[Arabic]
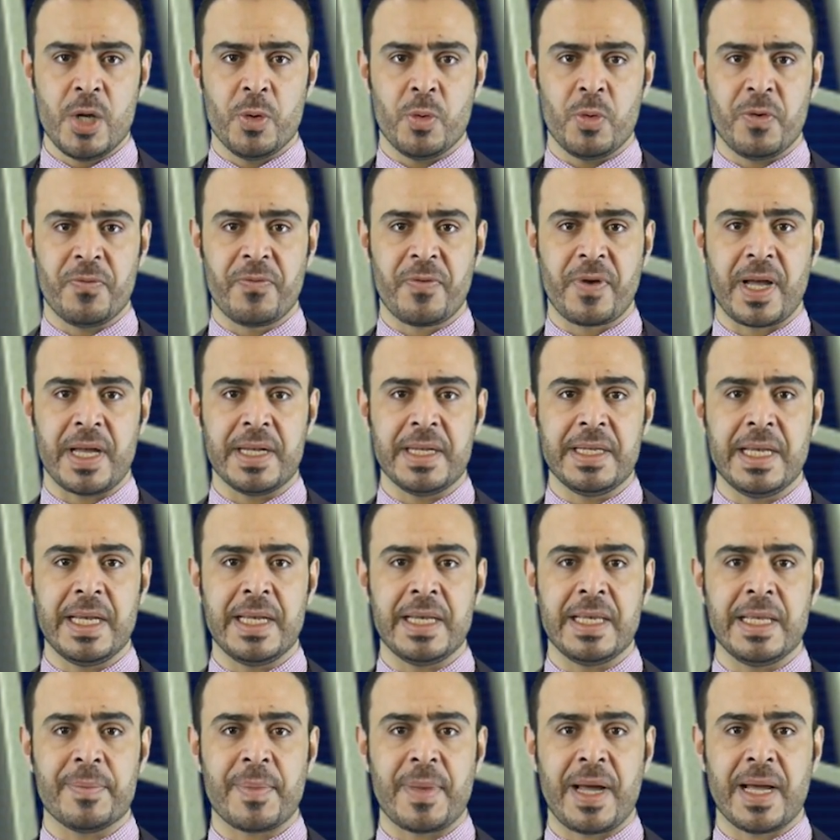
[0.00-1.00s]
وفقا
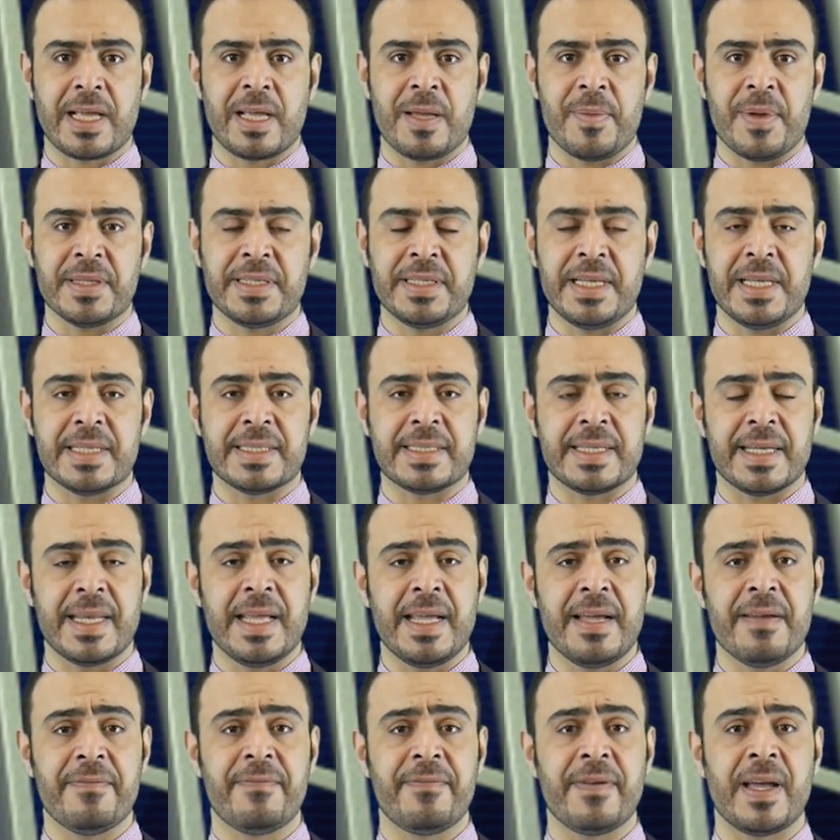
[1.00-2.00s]
لمحكمة
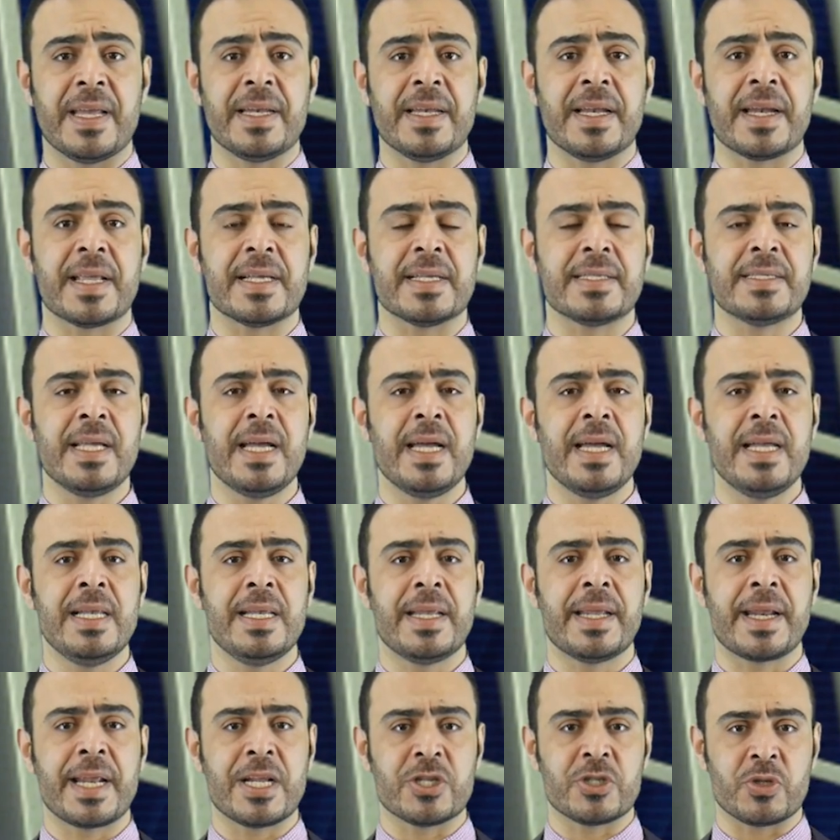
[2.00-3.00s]
الاستئناف فإن
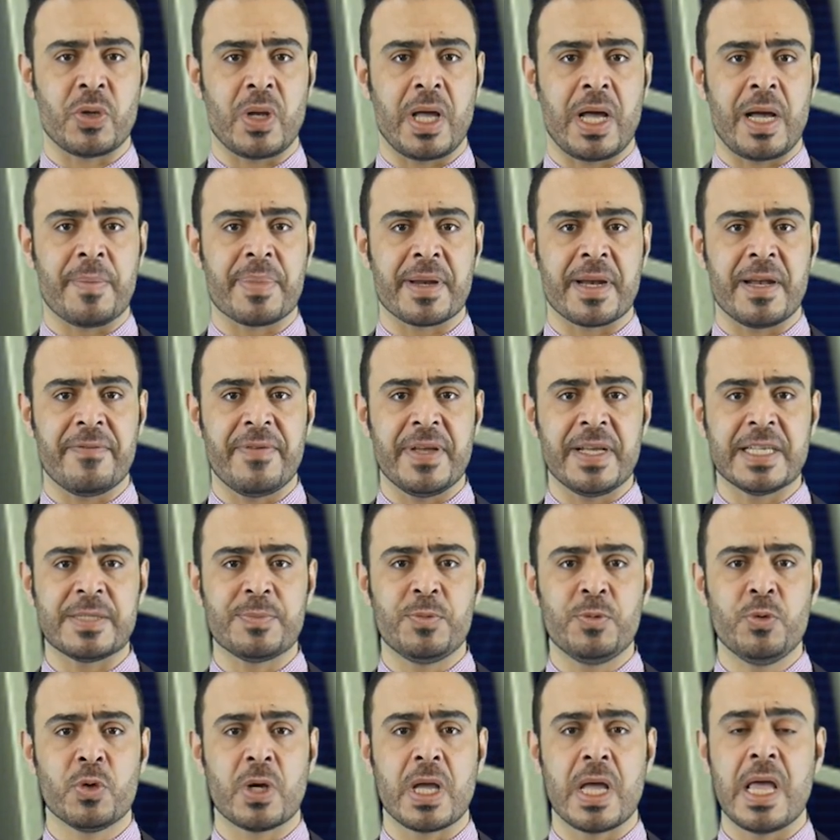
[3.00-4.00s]
رسائل الرجل عبر
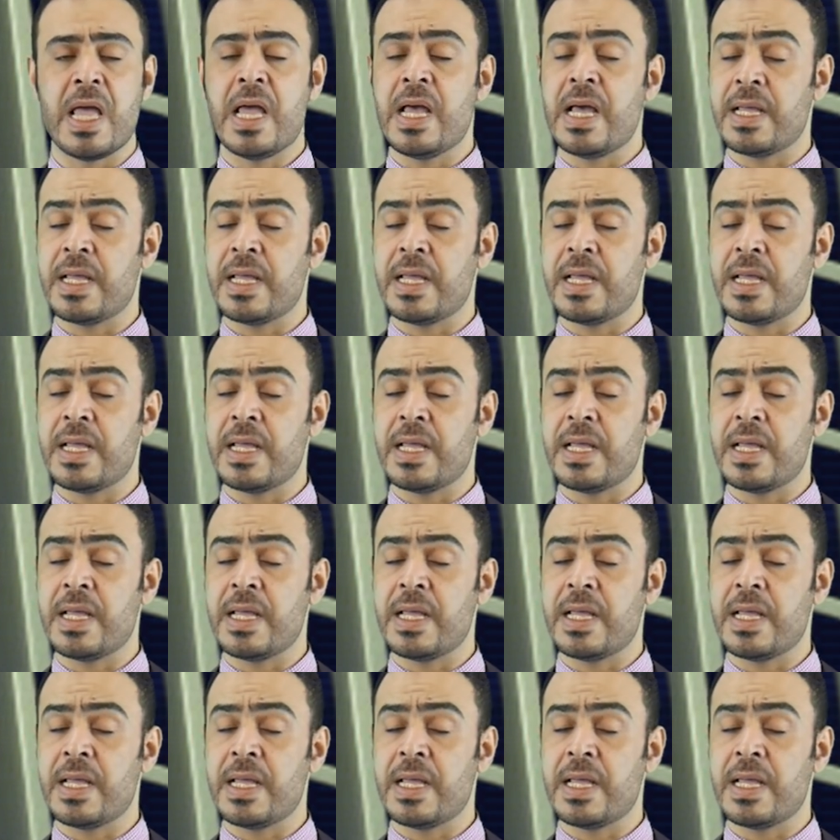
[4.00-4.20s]
الفيسبوك